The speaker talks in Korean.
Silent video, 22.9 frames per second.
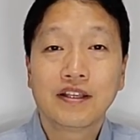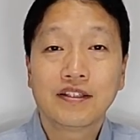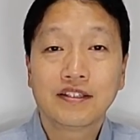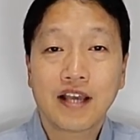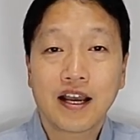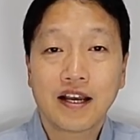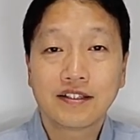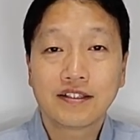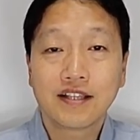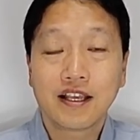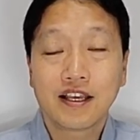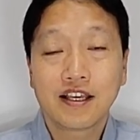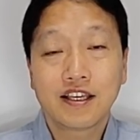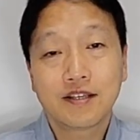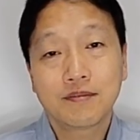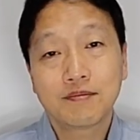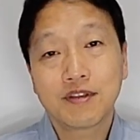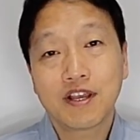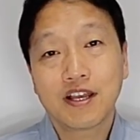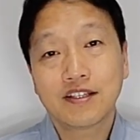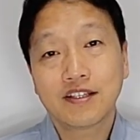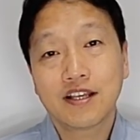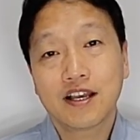창세기
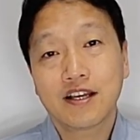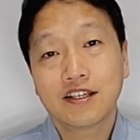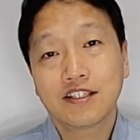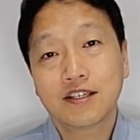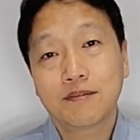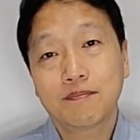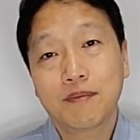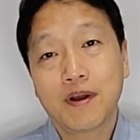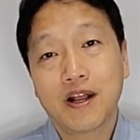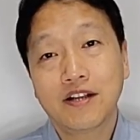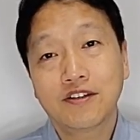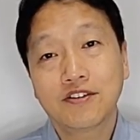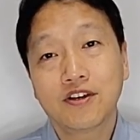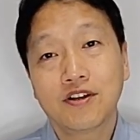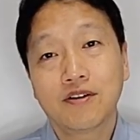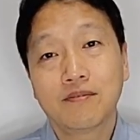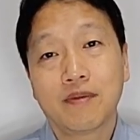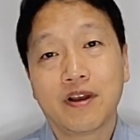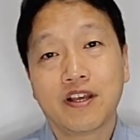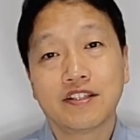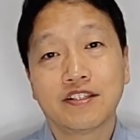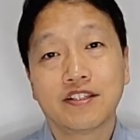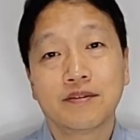14장 18절
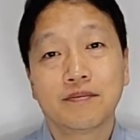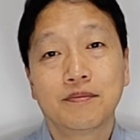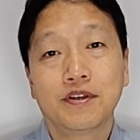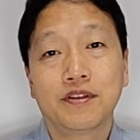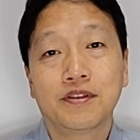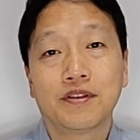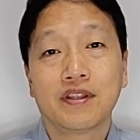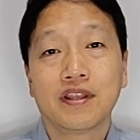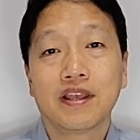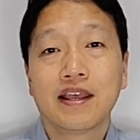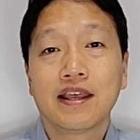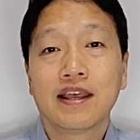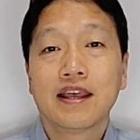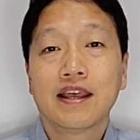말씀은